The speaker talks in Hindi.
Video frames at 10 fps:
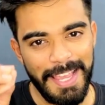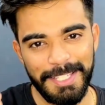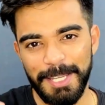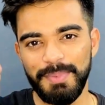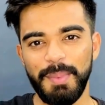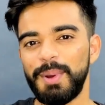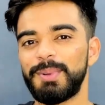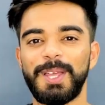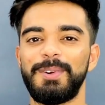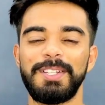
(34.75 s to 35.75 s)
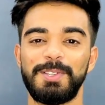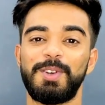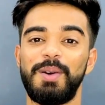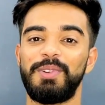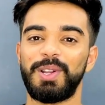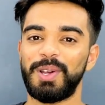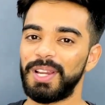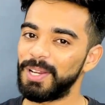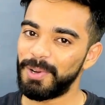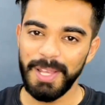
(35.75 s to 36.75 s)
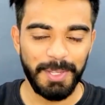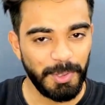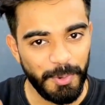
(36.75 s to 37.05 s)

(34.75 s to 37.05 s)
एक चीज़ मैं आपको बताऊंगा जिसको आप फॉलो कर लोगे